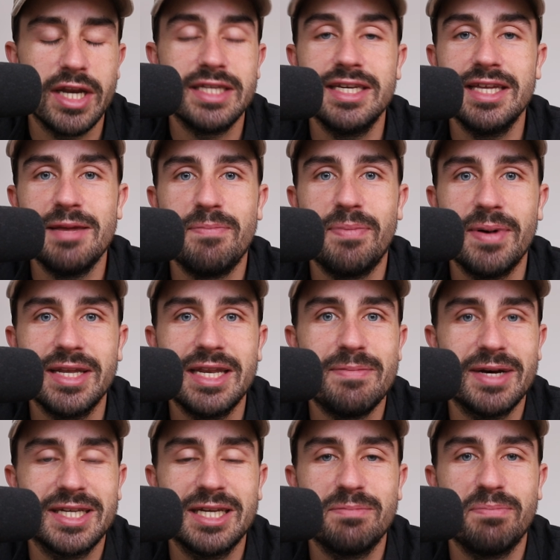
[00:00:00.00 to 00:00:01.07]
Il a dit, il est,
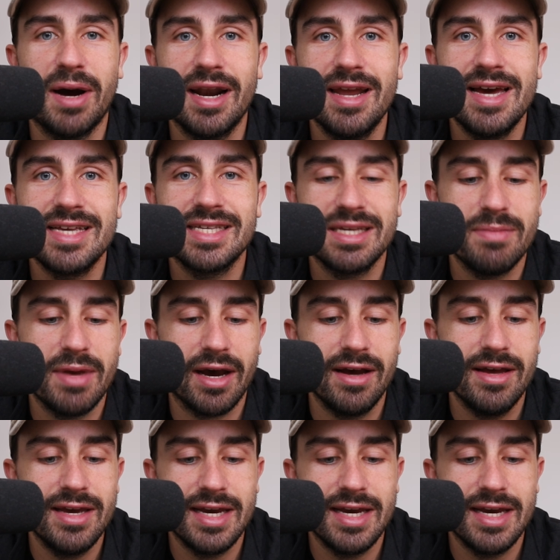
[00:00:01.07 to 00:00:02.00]
passé de parler à ASMR.